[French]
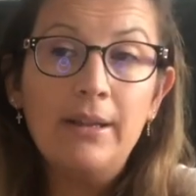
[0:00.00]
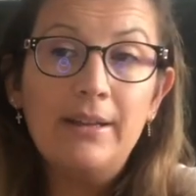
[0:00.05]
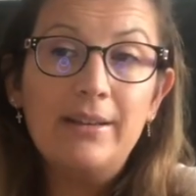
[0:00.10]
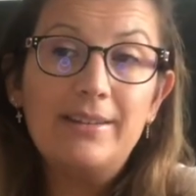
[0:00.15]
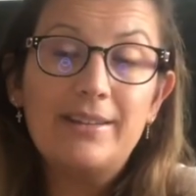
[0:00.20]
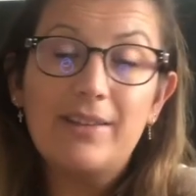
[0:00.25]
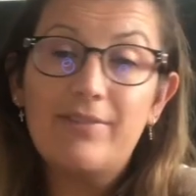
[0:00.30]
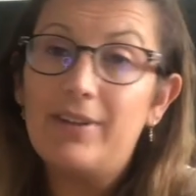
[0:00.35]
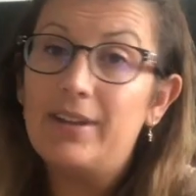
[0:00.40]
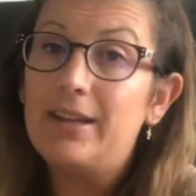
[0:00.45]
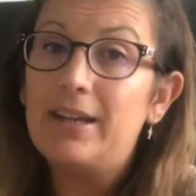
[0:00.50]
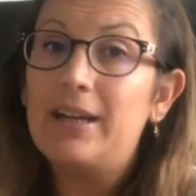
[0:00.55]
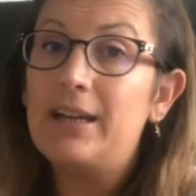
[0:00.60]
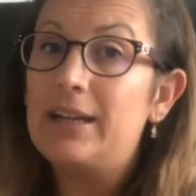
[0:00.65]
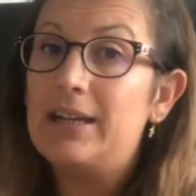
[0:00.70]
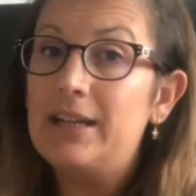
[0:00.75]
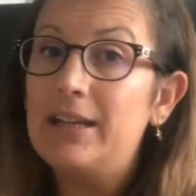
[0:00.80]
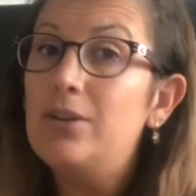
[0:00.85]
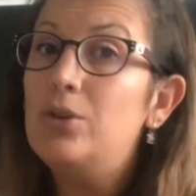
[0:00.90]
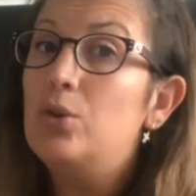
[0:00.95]
ça va
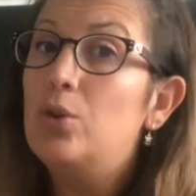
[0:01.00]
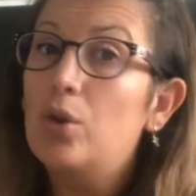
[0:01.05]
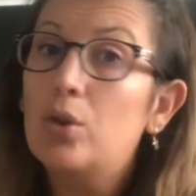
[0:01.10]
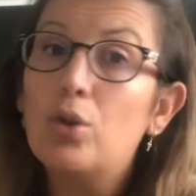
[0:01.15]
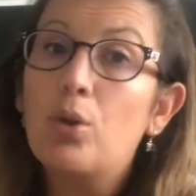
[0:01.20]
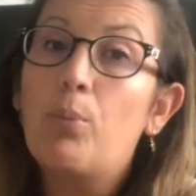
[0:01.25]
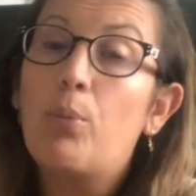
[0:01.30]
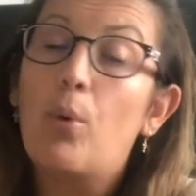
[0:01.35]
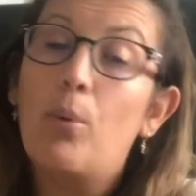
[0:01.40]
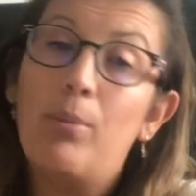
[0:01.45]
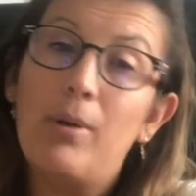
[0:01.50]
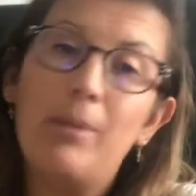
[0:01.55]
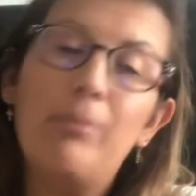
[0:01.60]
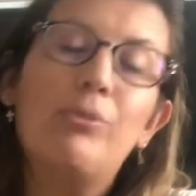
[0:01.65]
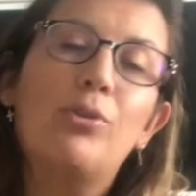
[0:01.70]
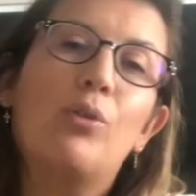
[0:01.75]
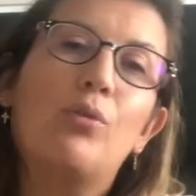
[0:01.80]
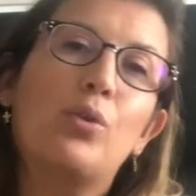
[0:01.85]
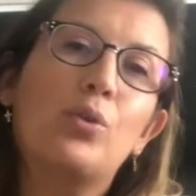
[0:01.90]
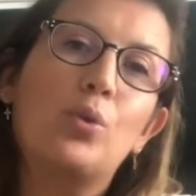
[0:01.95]
dérégler d'autres problèmes
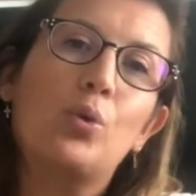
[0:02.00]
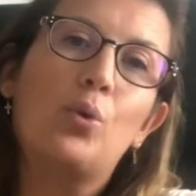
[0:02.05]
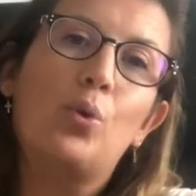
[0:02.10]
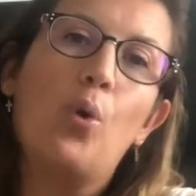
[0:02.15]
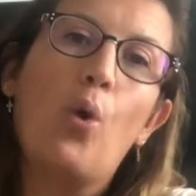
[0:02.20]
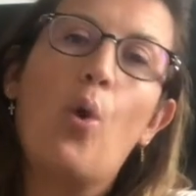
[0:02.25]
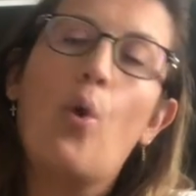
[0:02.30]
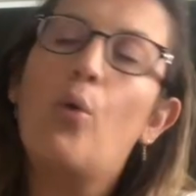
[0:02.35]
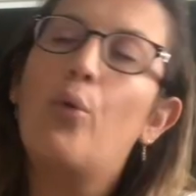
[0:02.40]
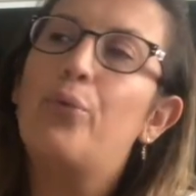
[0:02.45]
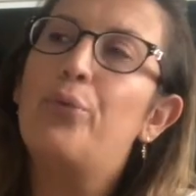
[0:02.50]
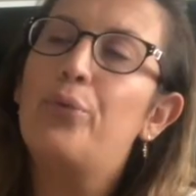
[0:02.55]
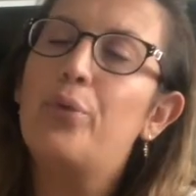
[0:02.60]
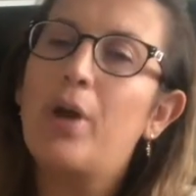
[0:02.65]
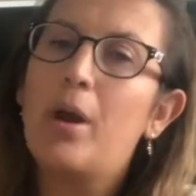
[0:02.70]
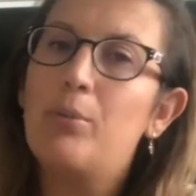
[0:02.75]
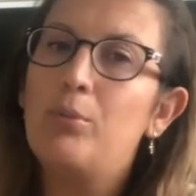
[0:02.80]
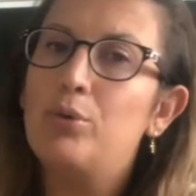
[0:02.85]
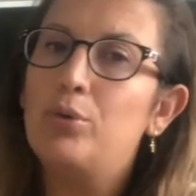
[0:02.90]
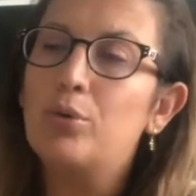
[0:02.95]
dans votre corps au fur
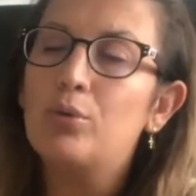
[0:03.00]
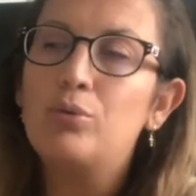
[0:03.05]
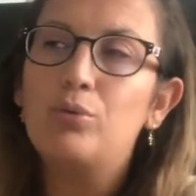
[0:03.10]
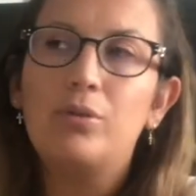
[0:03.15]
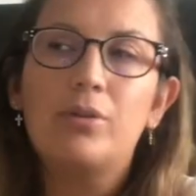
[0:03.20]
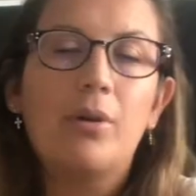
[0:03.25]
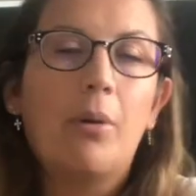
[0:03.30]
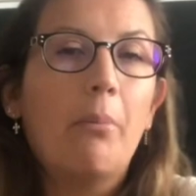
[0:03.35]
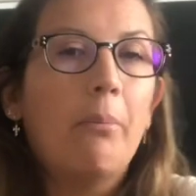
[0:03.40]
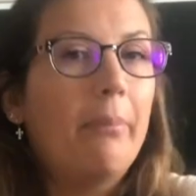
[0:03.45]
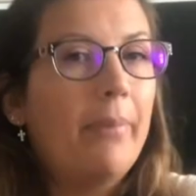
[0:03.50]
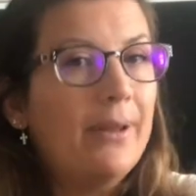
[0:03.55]
et à mesure du temps.